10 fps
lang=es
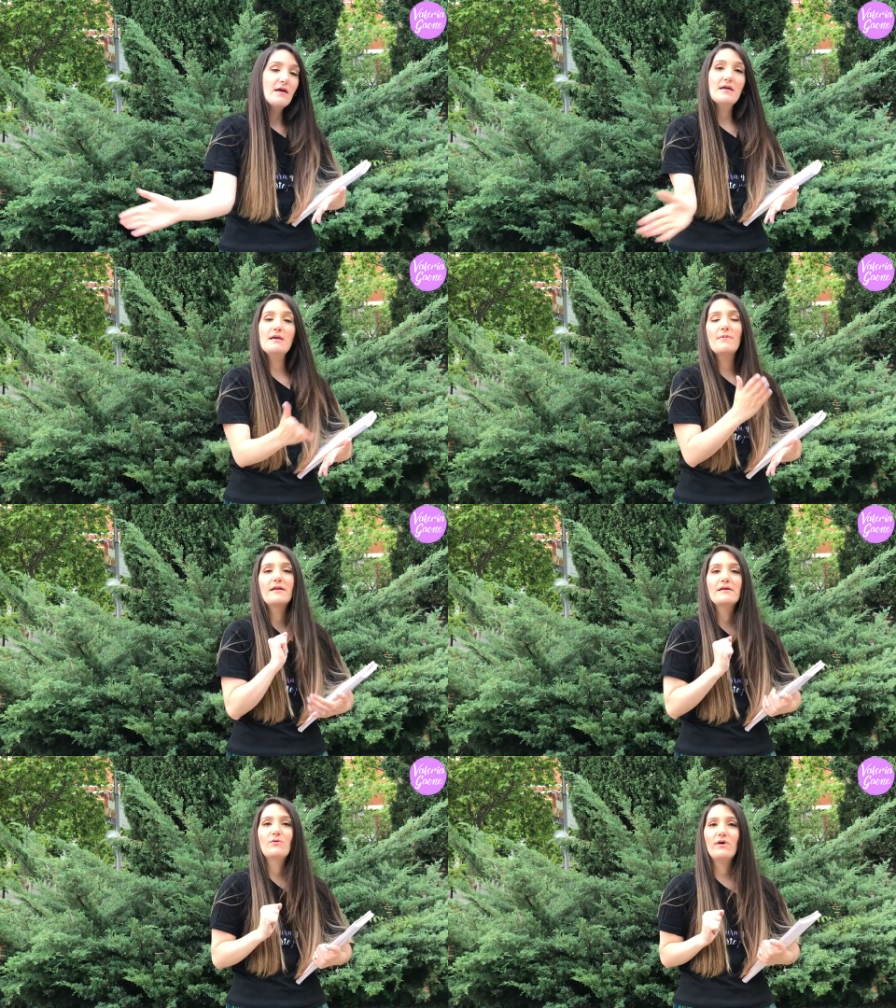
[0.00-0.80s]
y
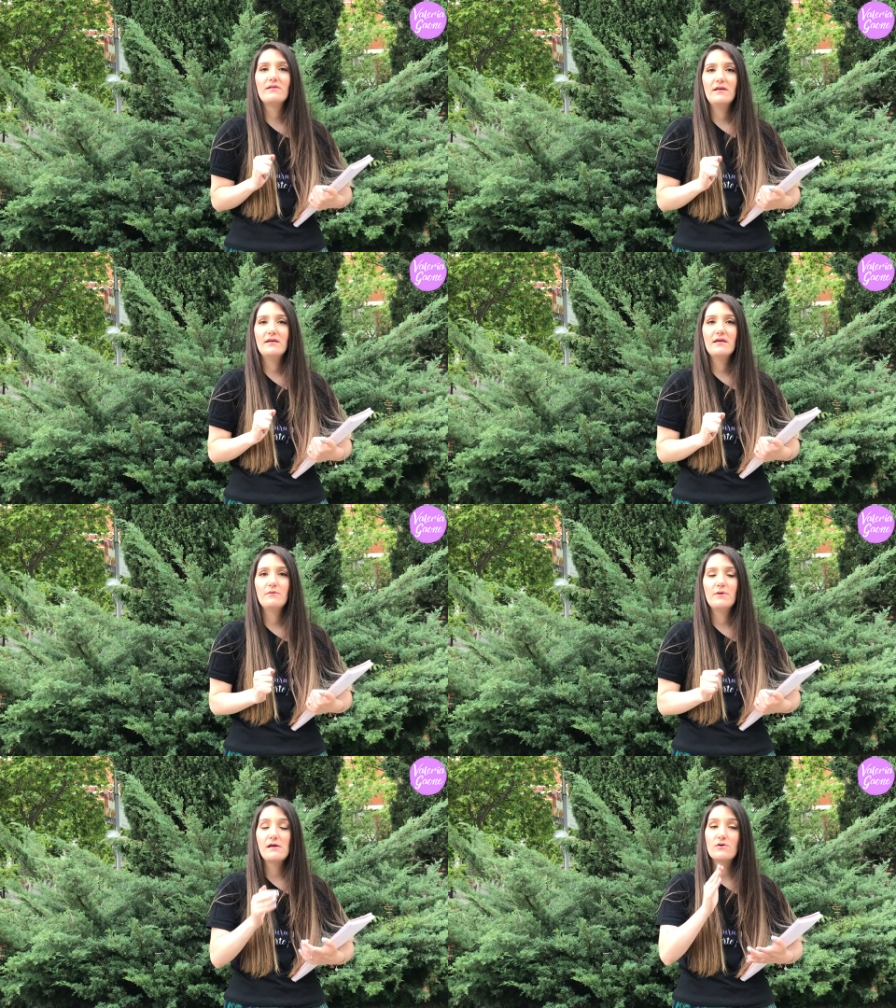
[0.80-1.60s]
ver toda esta línea
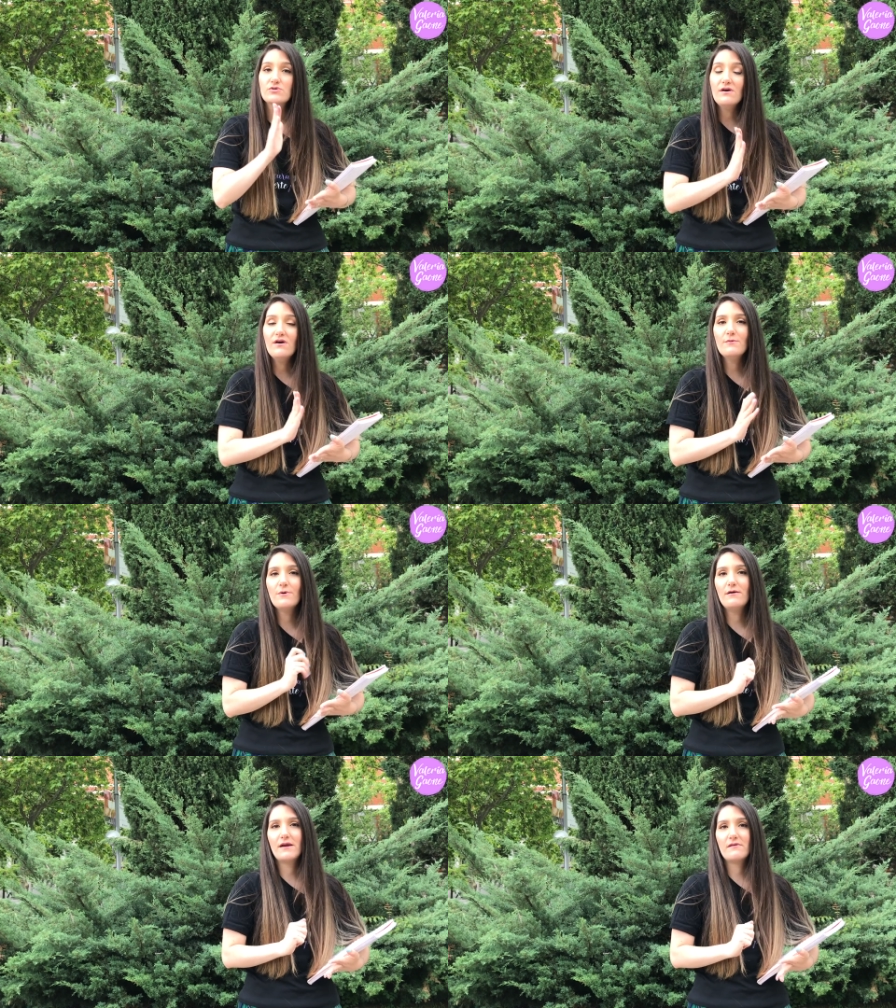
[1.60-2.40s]
de videos. Hoy
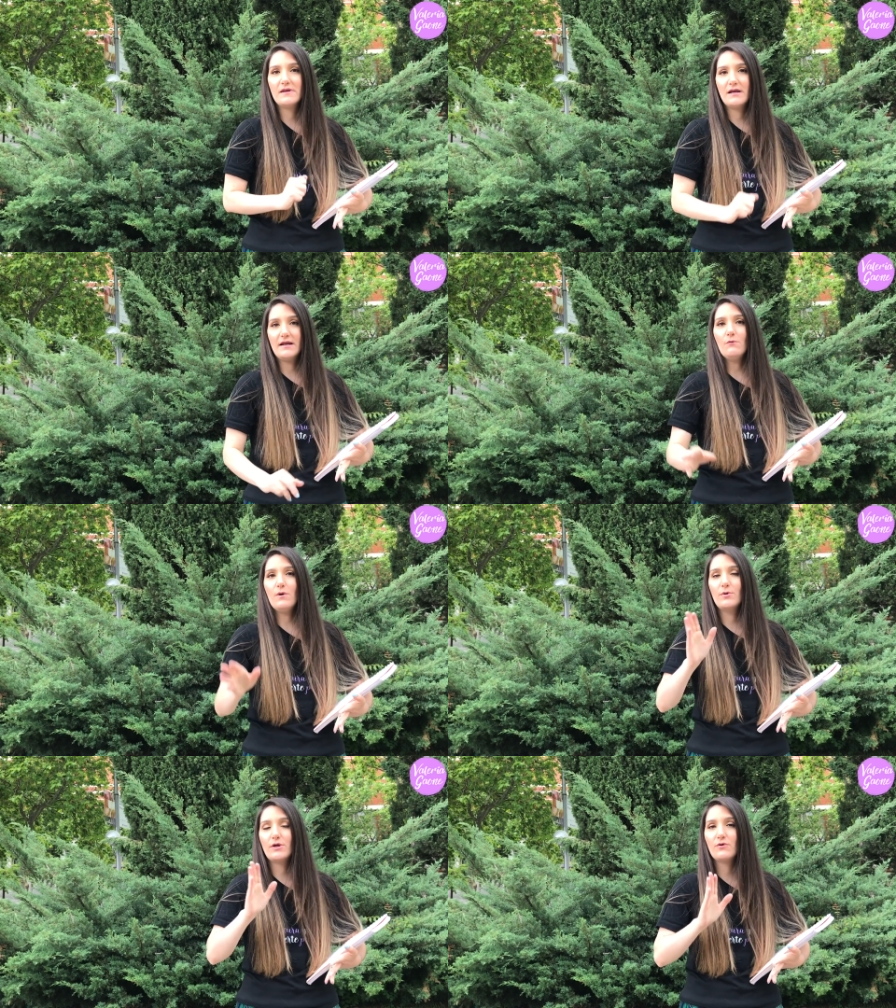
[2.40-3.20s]
voy a hablar de
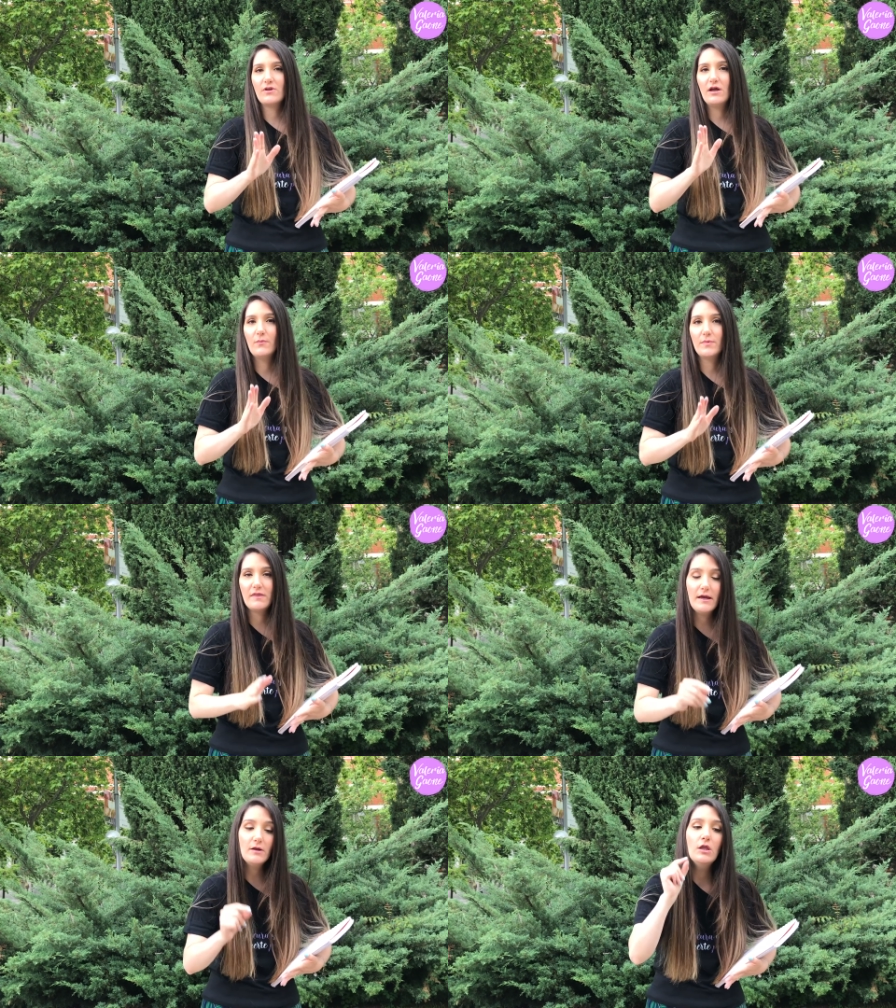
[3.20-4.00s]
Nicaragua porque ustedes lo
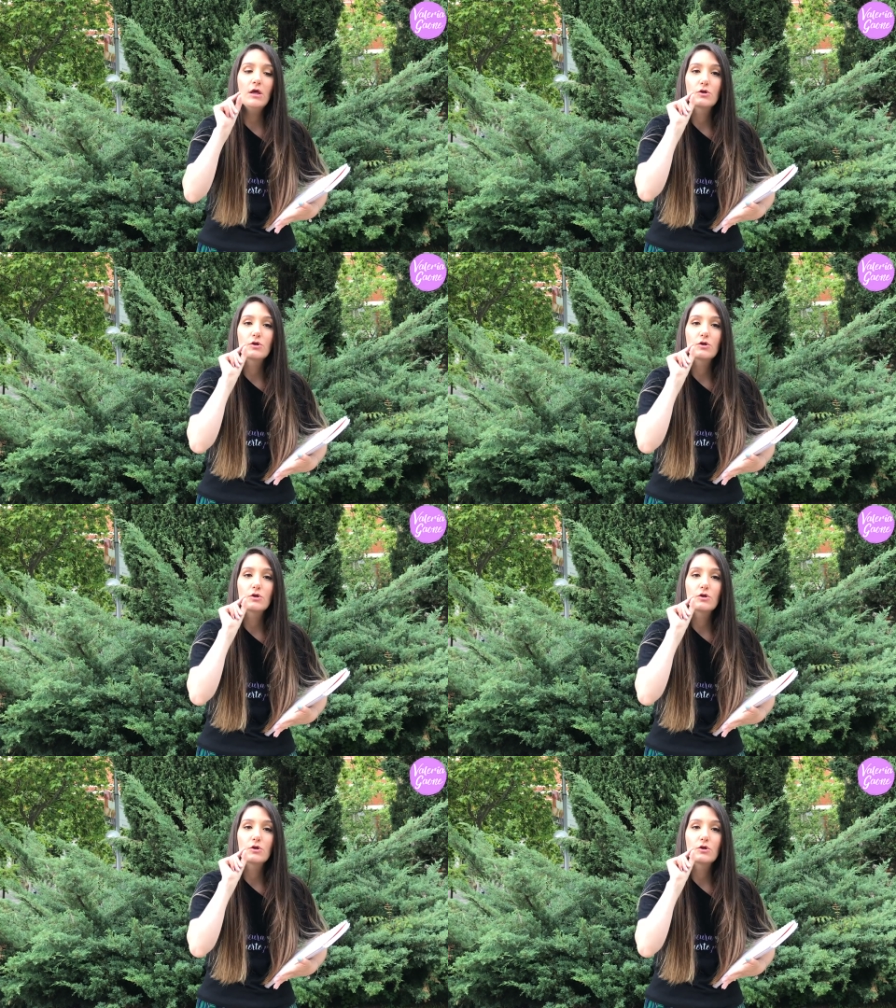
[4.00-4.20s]
pidieron,